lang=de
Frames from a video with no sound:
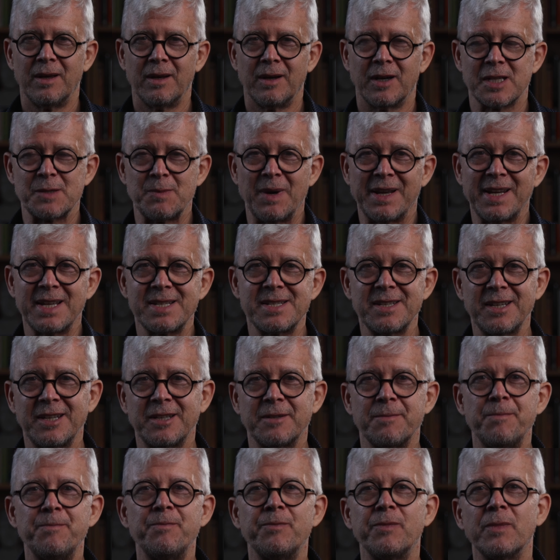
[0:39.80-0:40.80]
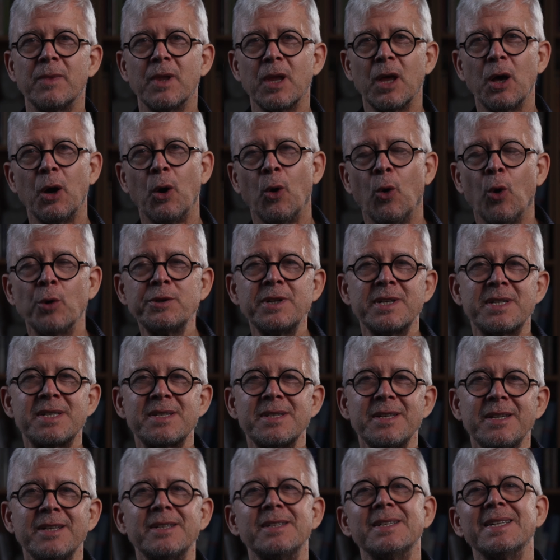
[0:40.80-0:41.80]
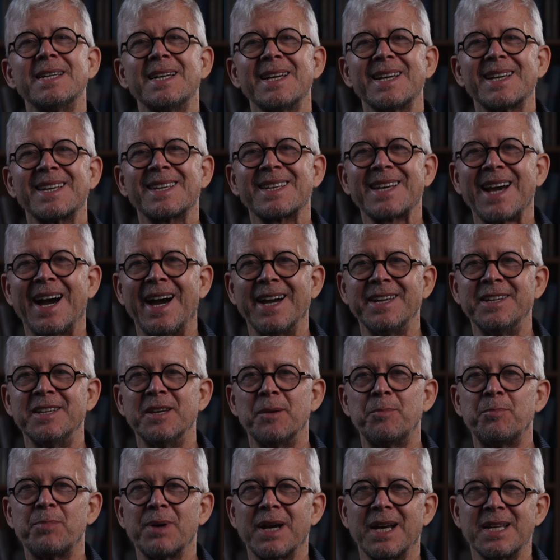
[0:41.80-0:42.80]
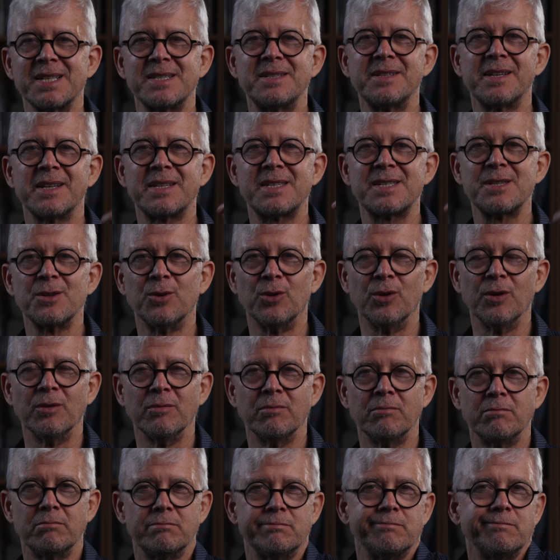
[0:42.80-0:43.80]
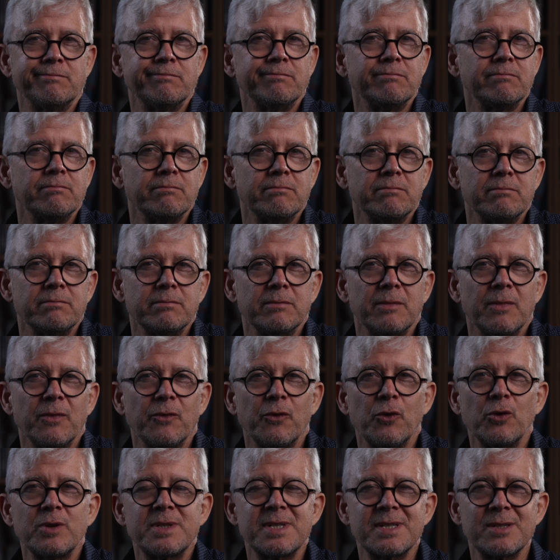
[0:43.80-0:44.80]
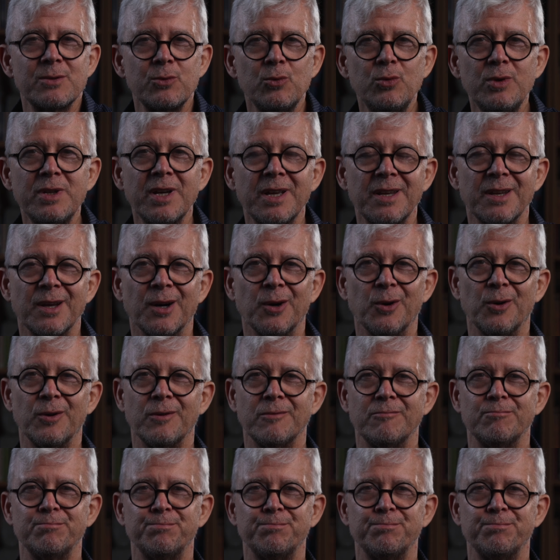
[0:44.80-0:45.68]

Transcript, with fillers: Aus meiner Sicht, ohne Ziel keine Präsentation. Wozu denn auch?